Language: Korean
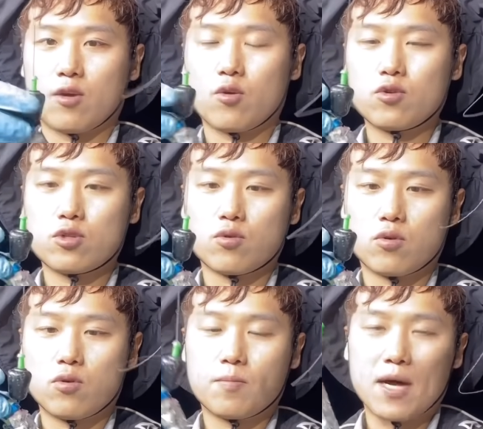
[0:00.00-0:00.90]
이런
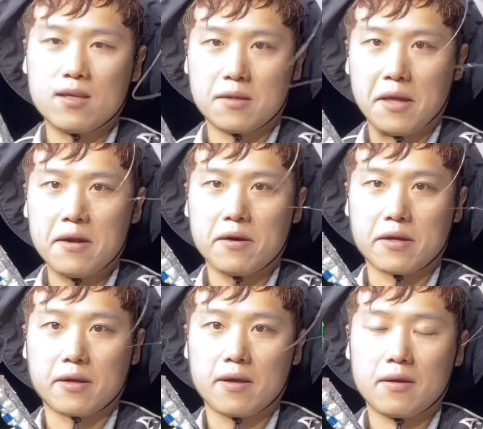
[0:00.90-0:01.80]
식으로 바늘이 내려가
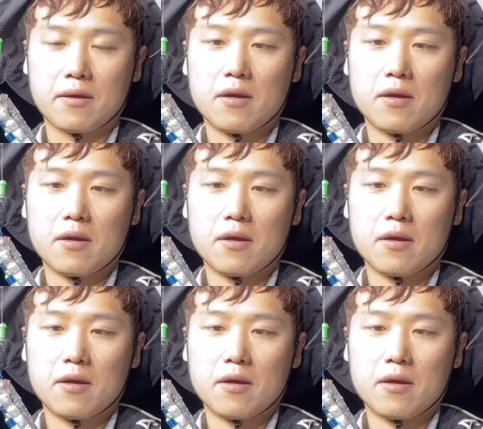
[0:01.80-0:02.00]
있게